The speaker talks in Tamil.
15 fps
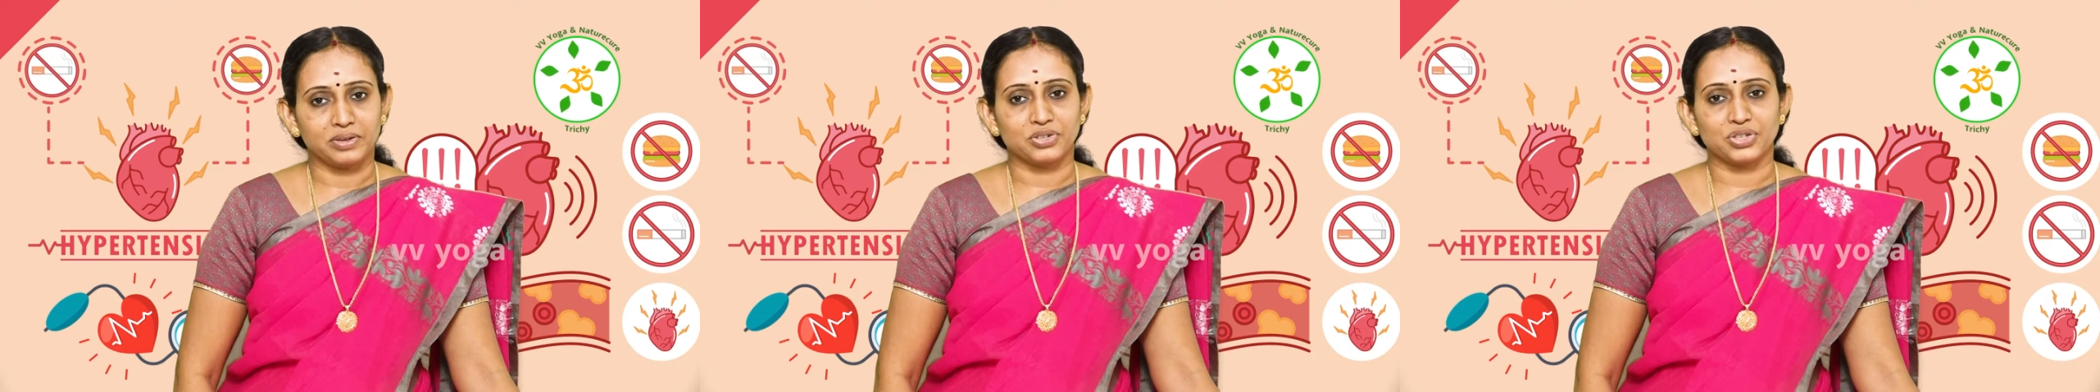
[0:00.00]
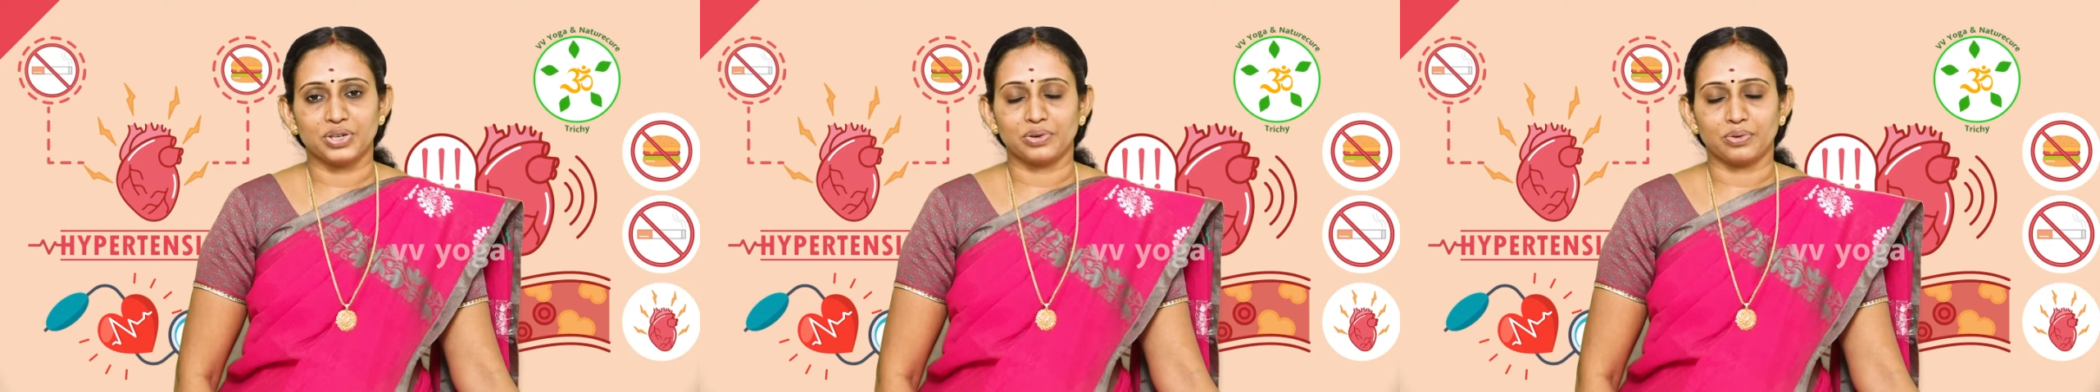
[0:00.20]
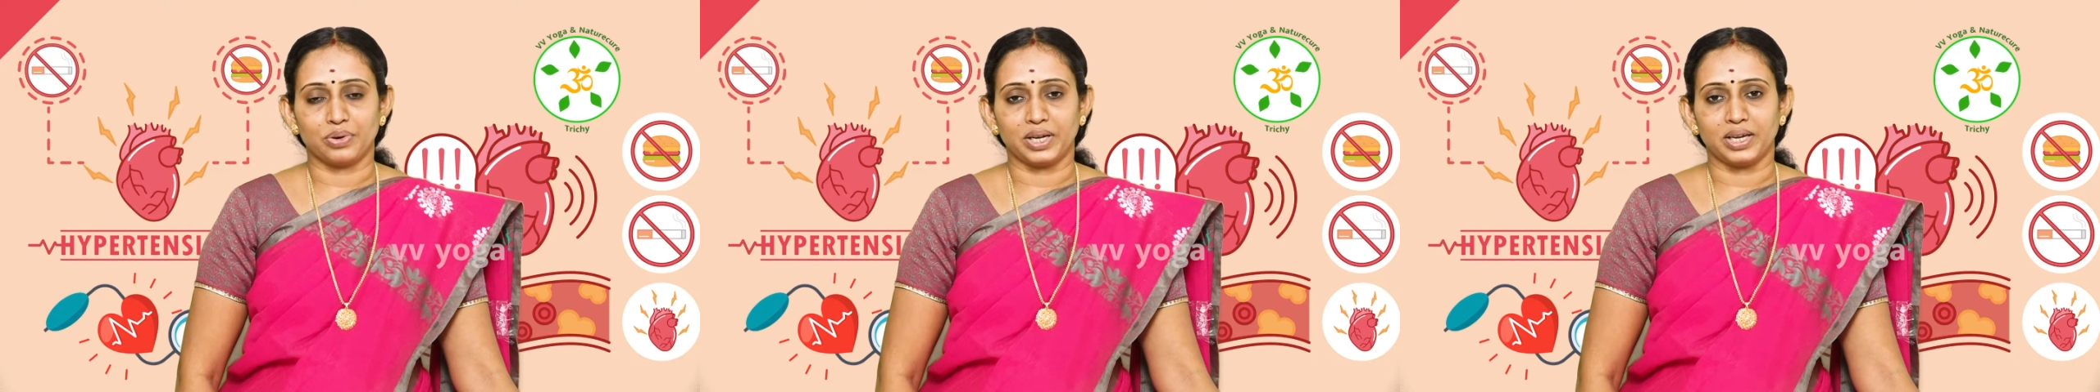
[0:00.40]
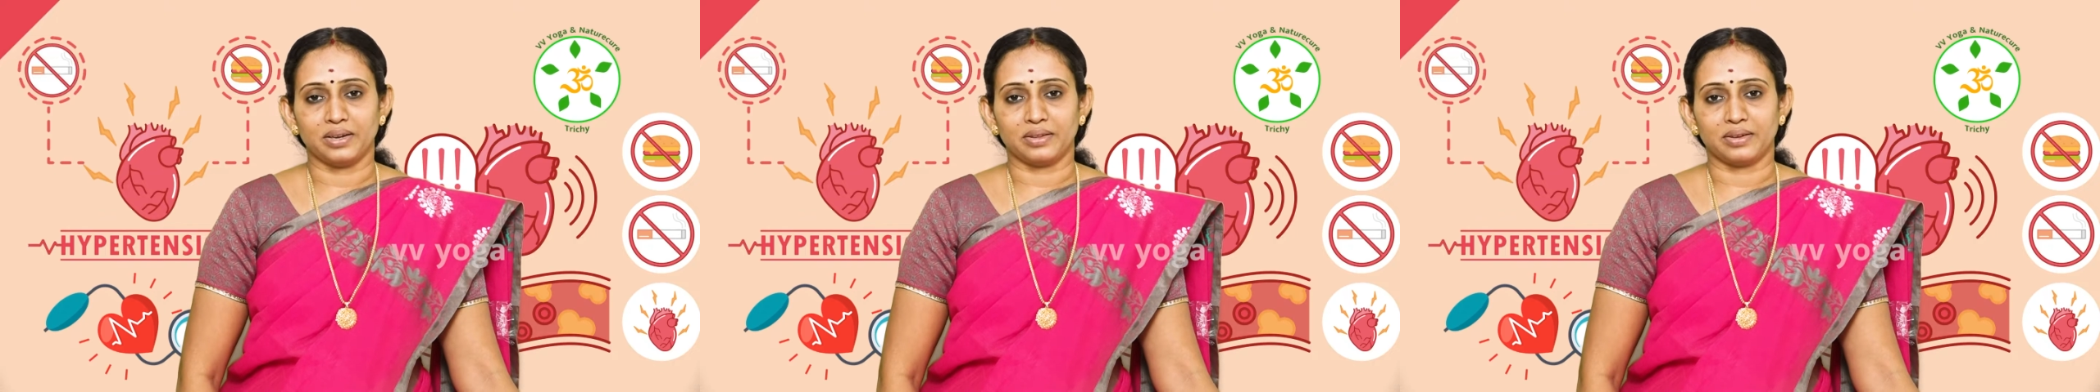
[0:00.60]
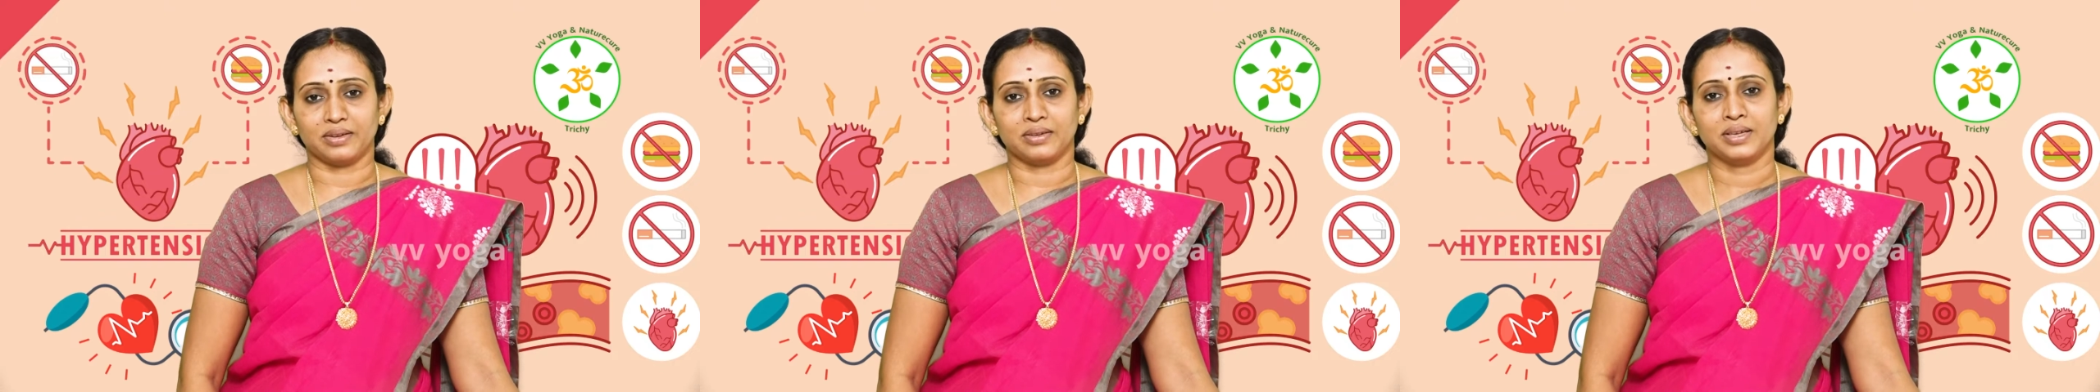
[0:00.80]
டென்ஷனை
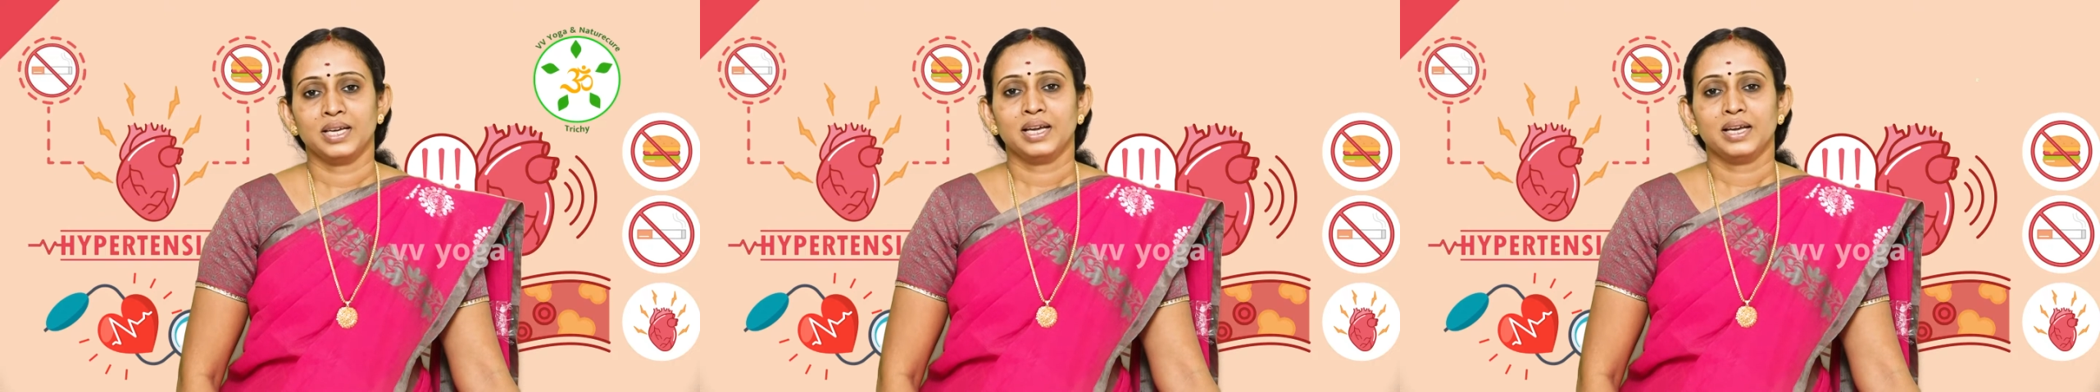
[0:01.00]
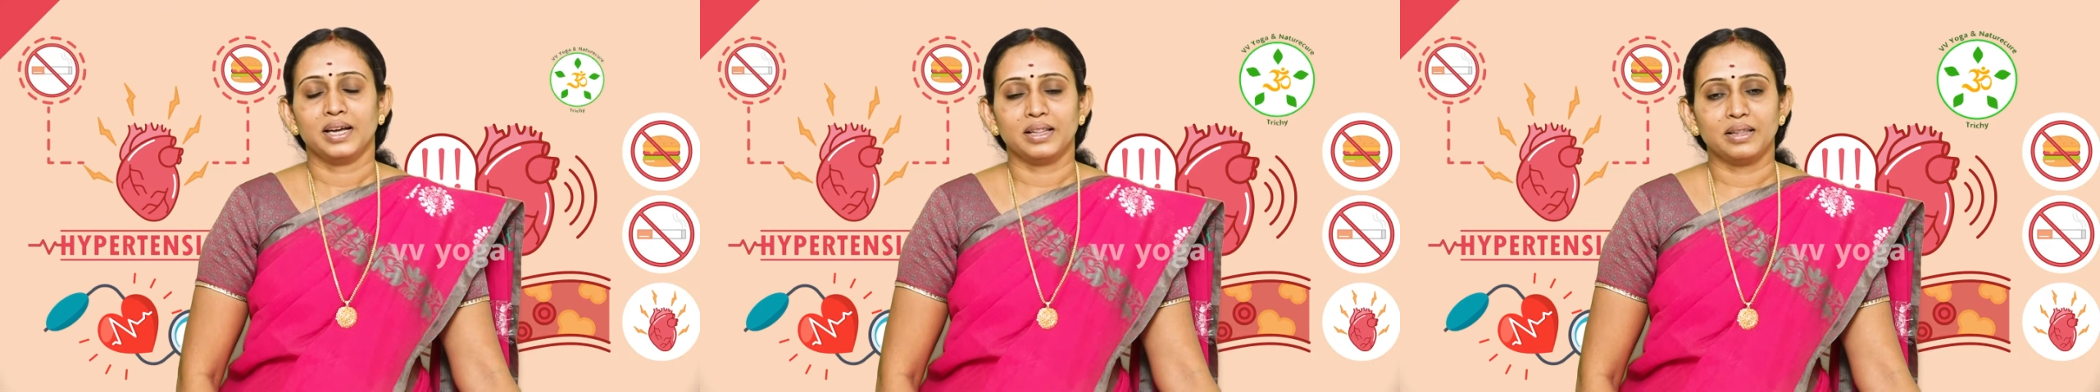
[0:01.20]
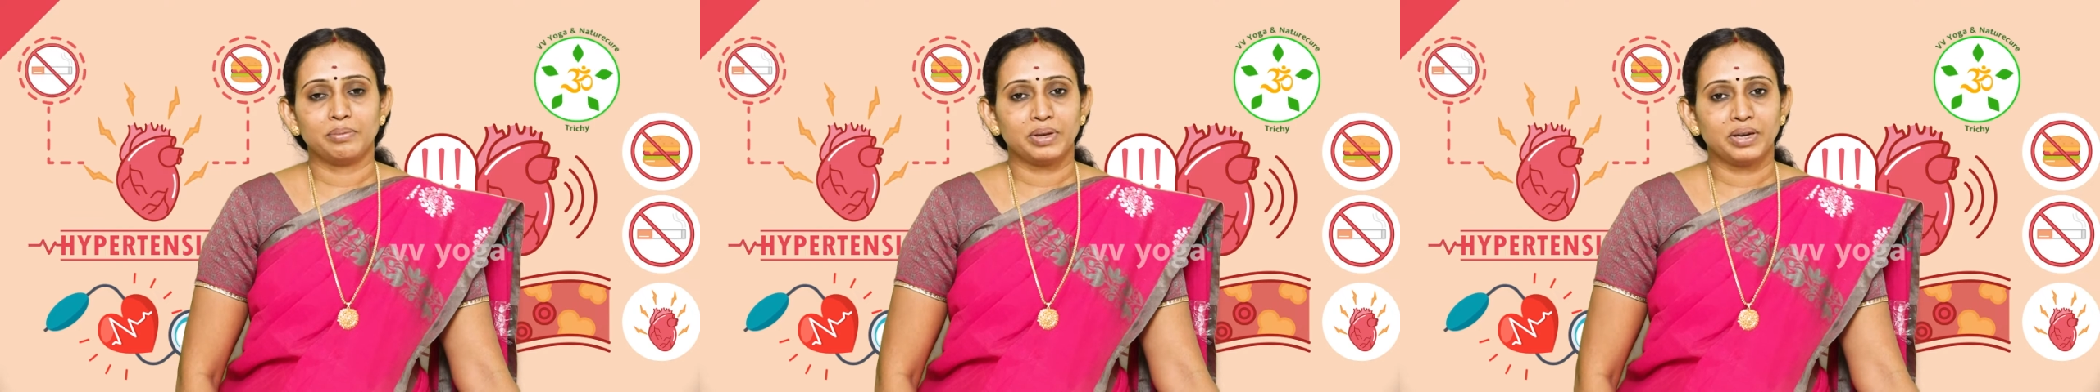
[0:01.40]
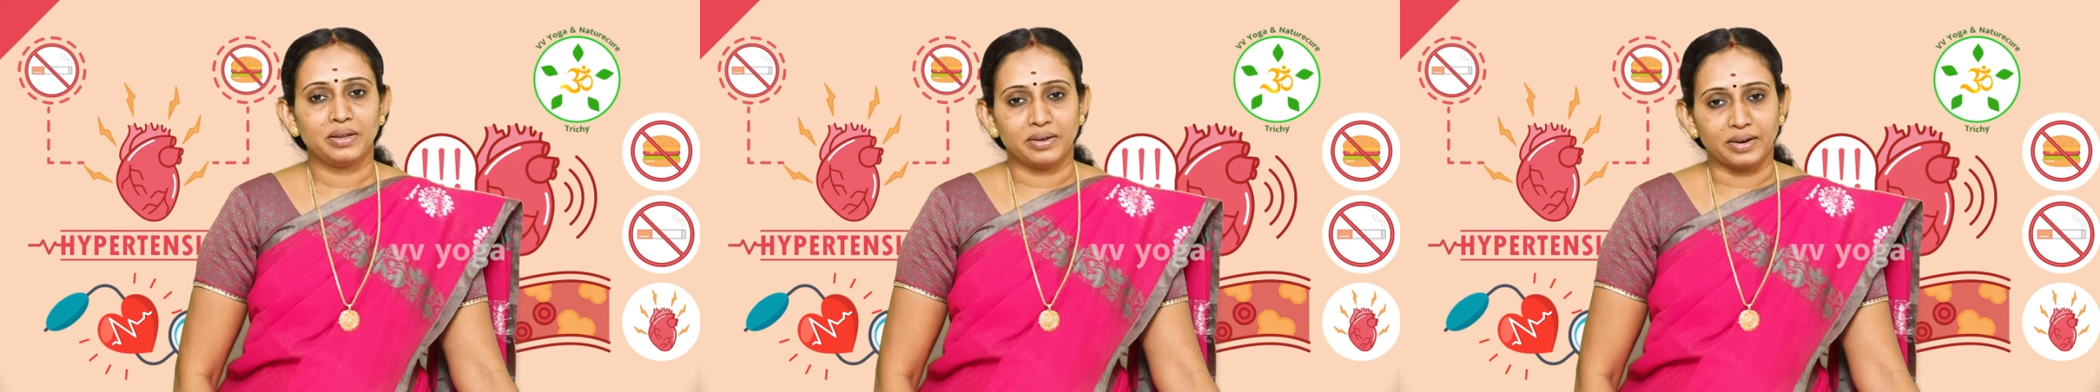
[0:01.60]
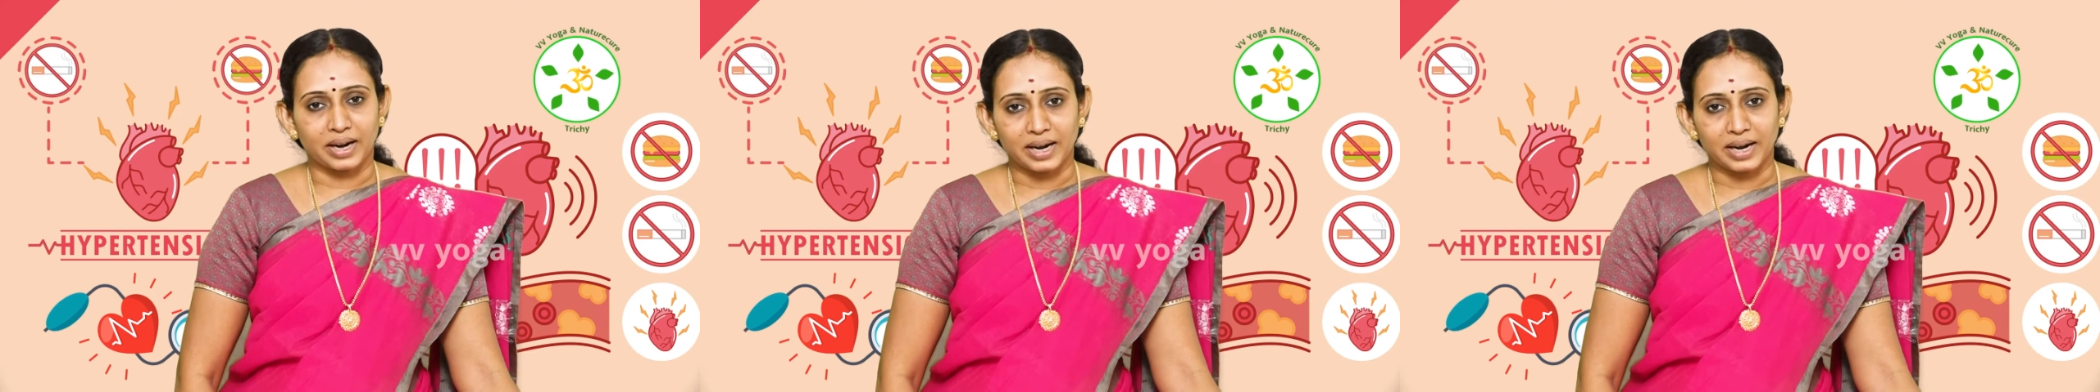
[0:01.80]
குறைக்கிறதுக்கு அதே மாதிரி